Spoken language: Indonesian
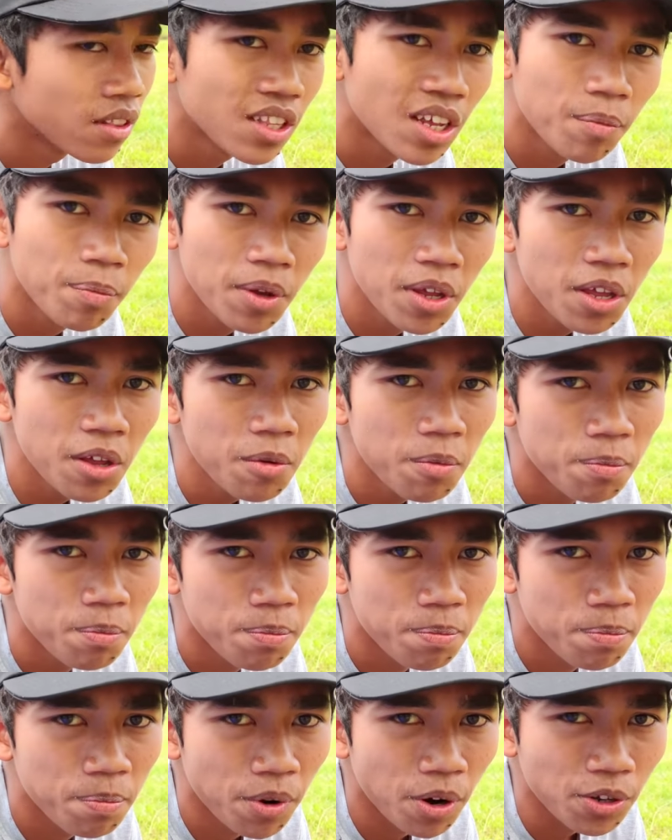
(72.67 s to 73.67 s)
Tapi
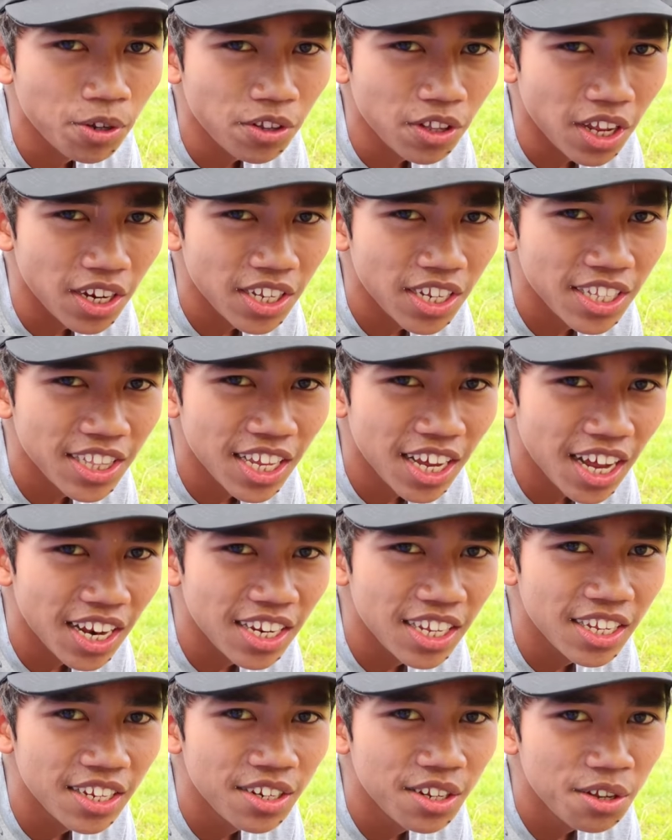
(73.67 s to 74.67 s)
perosotan kita
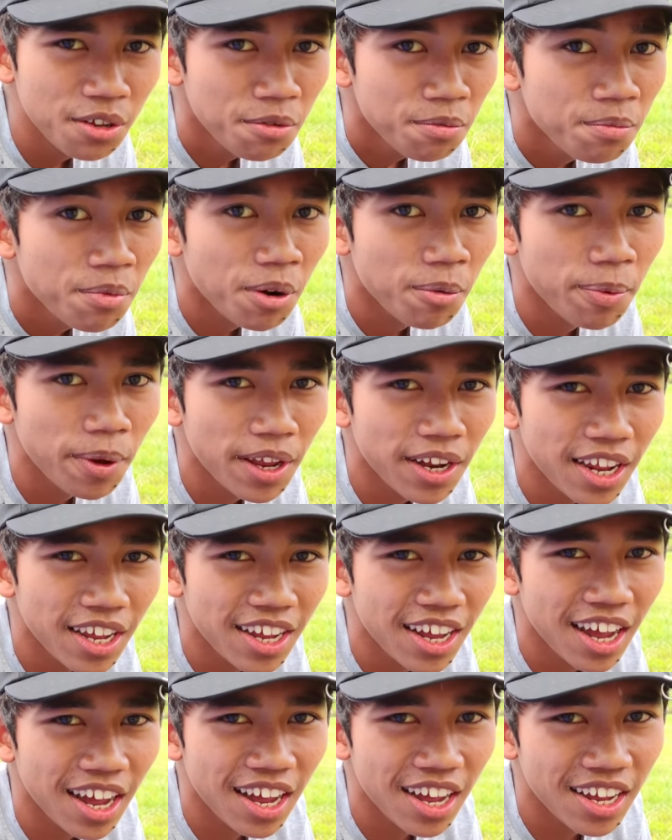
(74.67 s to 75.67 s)
kali ini berbeda,
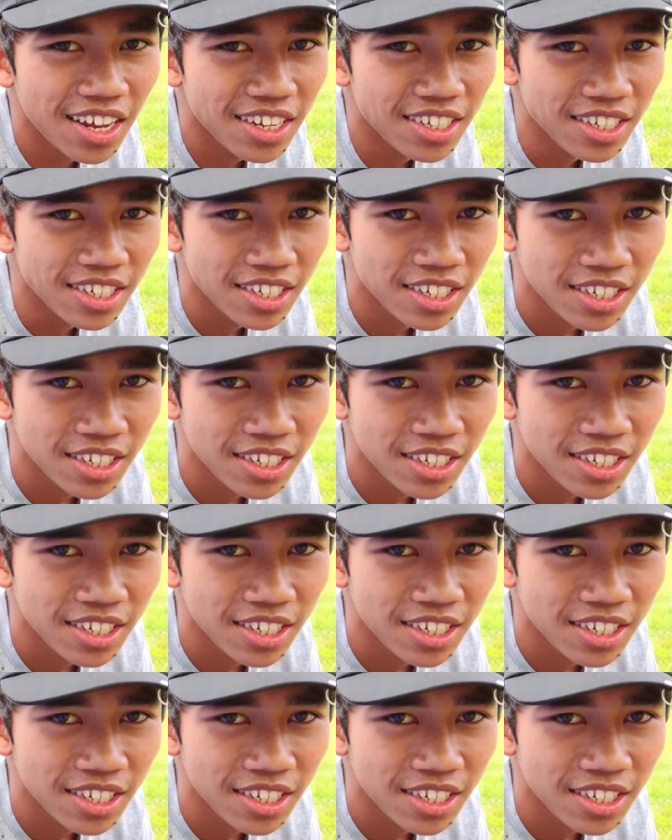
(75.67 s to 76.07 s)
guys.